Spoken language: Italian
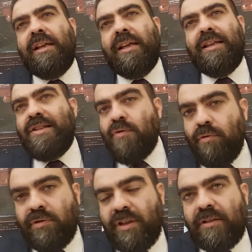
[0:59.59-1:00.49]
che
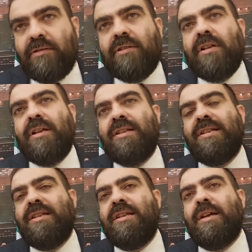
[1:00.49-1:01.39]
discute e
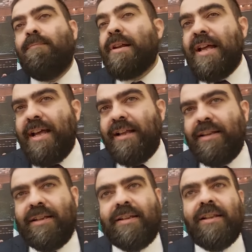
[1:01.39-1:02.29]
si
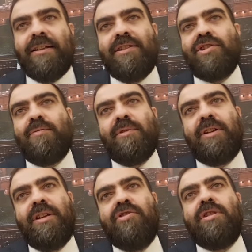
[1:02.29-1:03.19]
apprende da, diciamo,
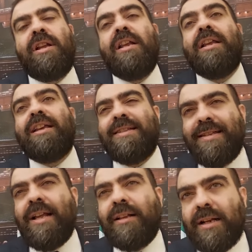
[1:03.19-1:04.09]
dai giornali che sta